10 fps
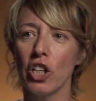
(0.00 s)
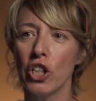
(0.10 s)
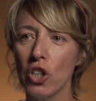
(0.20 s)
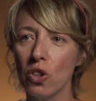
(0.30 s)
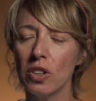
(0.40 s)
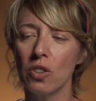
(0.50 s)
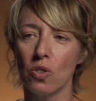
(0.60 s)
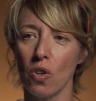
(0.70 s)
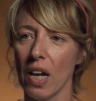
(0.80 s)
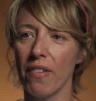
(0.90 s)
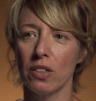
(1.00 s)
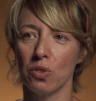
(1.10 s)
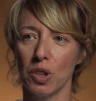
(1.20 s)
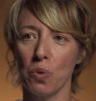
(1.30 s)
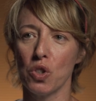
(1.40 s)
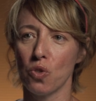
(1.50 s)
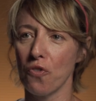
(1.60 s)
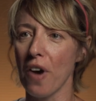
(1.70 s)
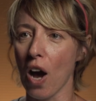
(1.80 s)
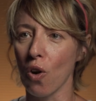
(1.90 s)
Io ti sto lavando di questo
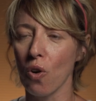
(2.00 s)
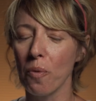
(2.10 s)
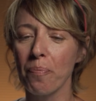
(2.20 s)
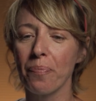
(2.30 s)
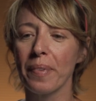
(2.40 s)
fango.